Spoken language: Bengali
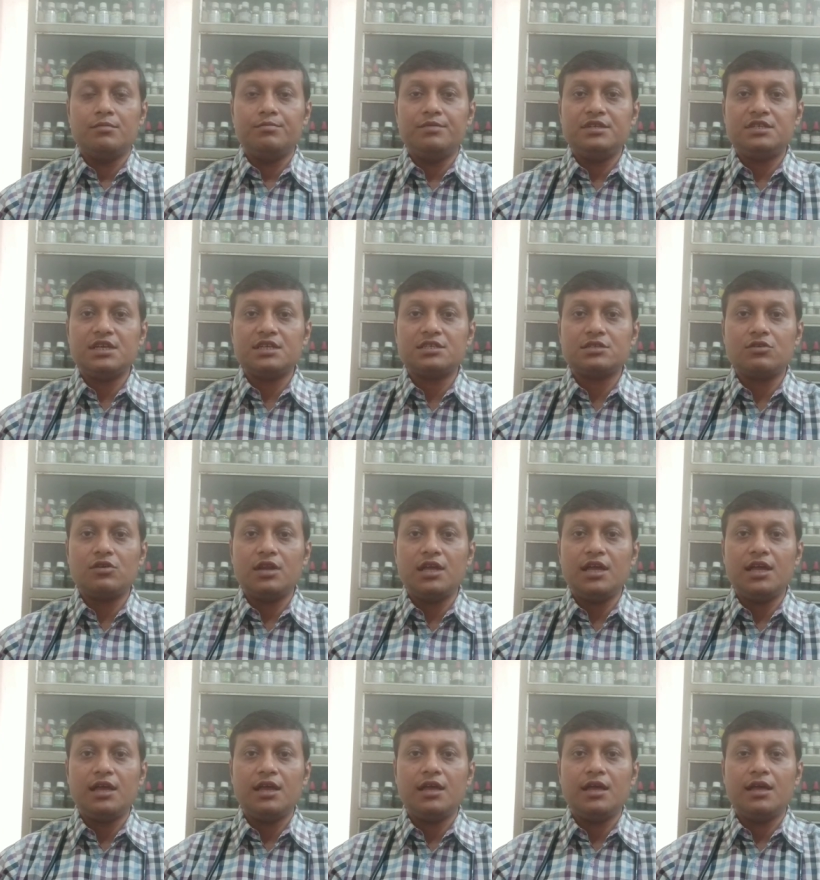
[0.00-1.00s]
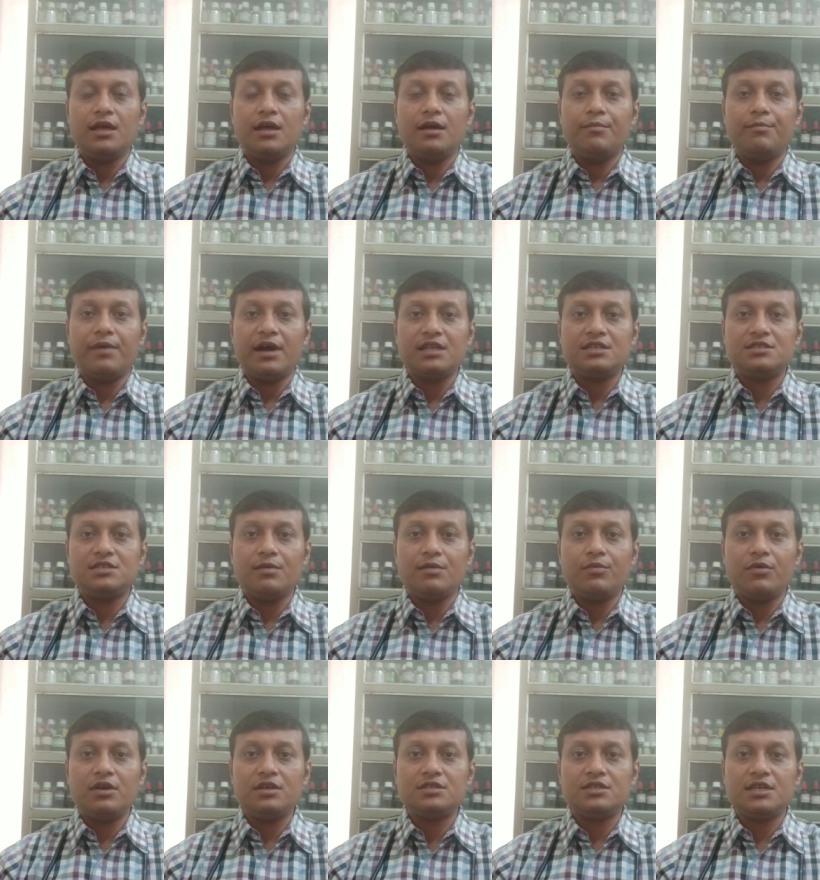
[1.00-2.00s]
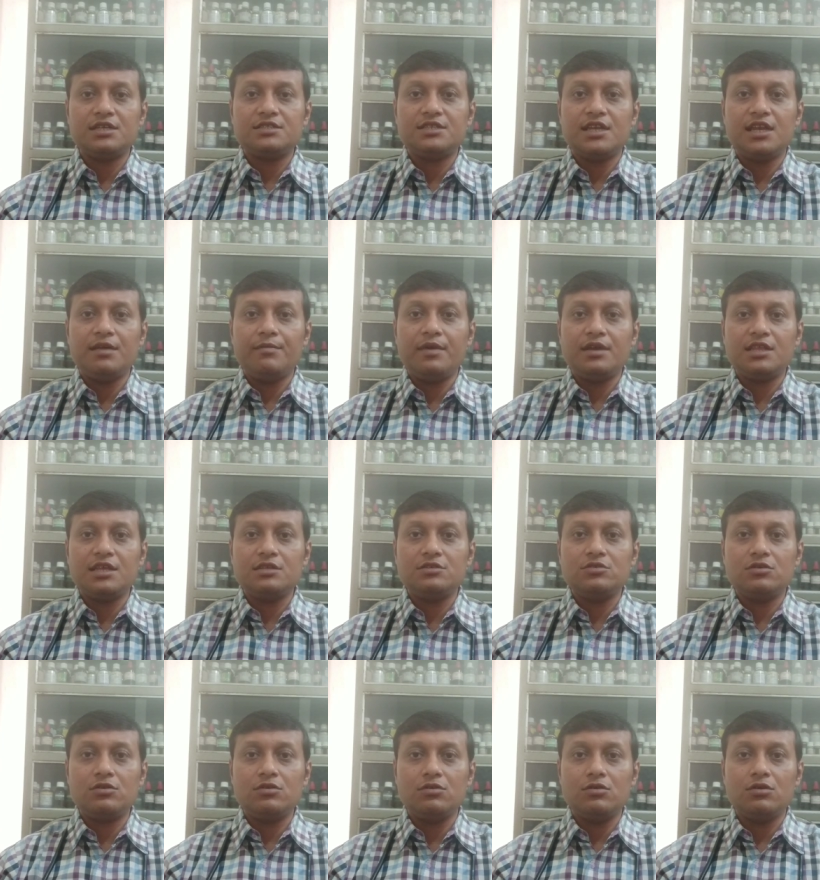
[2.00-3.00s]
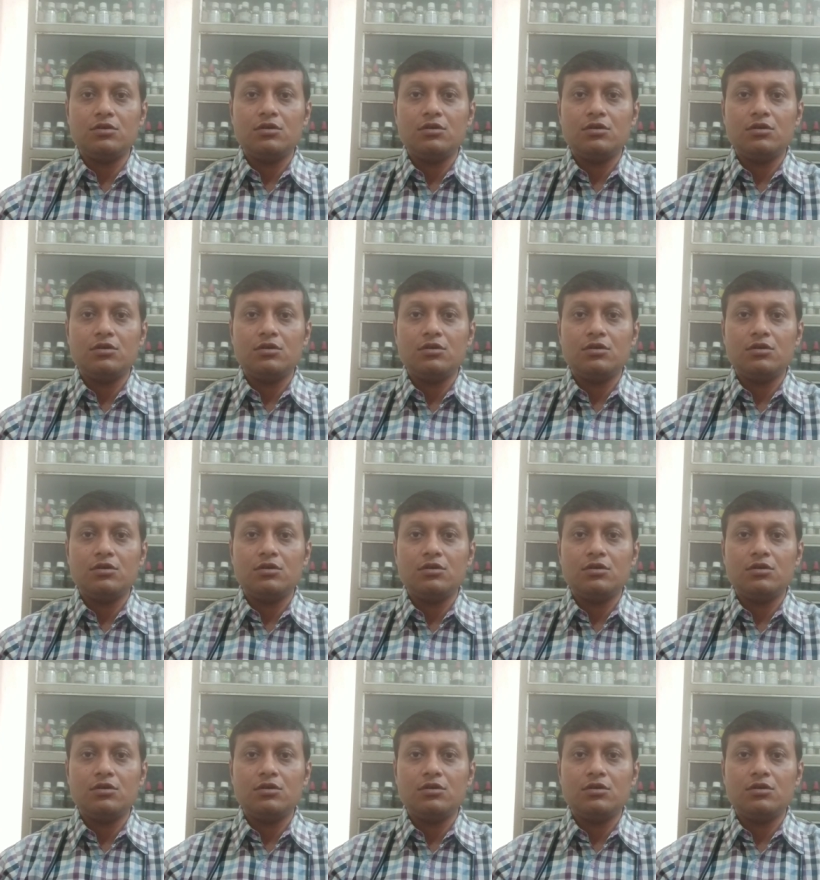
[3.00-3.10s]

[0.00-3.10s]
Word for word: বিশেষ করে বাচ্চা বয়সে ছেলেমেয়েদের জন্য